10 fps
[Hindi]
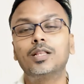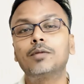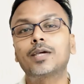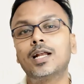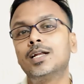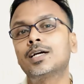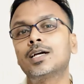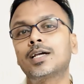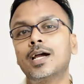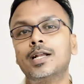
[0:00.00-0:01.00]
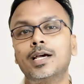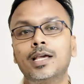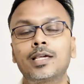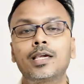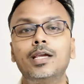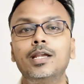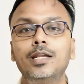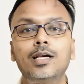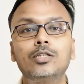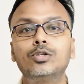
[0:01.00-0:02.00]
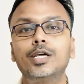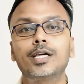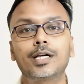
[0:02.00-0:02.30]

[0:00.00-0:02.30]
मतलब कनाडा का कहना है कि इंडिया जो